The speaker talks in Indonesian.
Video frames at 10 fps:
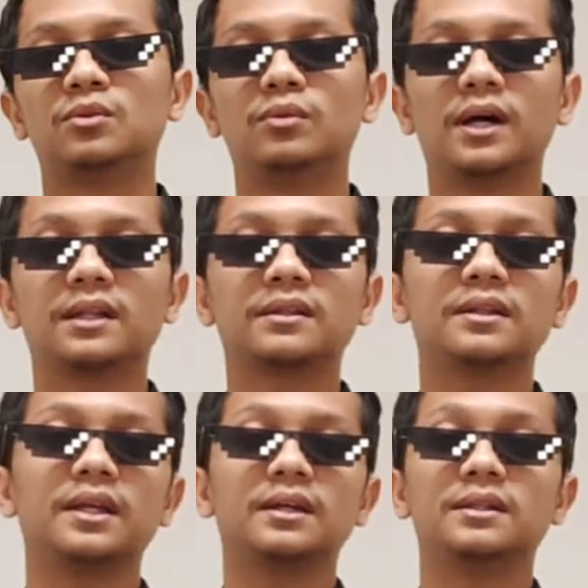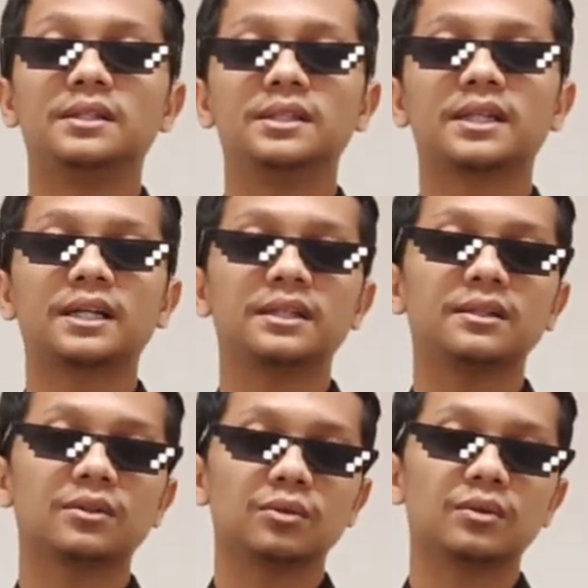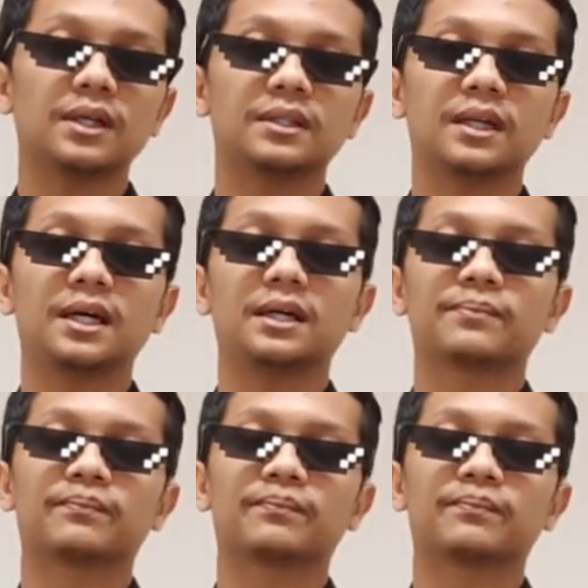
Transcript: dua titik gigitan itu adalah